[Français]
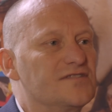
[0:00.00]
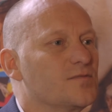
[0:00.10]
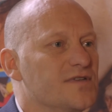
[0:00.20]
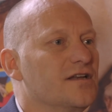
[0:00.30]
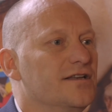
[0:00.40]

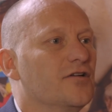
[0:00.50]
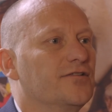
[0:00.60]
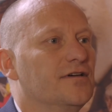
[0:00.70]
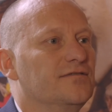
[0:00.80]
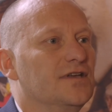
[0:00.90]
Des obstacles, il
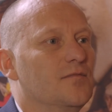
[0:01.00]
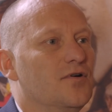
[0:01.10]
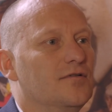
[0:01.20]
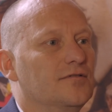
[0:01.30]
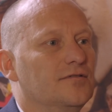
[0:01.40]
y en a
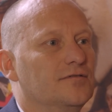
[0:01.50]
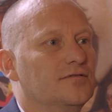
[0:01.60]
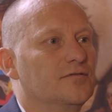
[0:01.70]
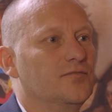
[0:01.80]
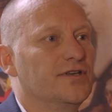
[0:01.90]
évidemment.
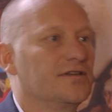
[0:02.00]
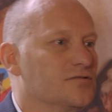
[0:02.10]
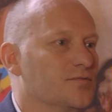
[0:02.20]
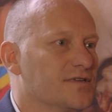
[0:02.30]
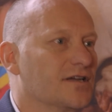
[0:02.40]
Euh, il y a
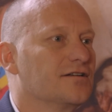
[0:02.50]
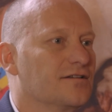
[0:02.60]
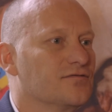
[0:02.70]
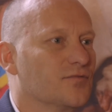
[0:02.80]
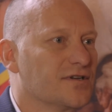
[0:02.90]
des obstacles
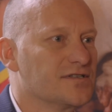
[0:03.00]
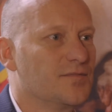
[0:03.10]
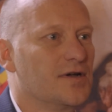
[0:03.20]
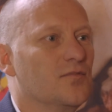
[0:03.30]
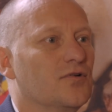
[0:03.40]
qui sont
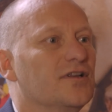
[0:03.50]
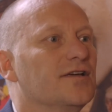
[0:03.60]
principalement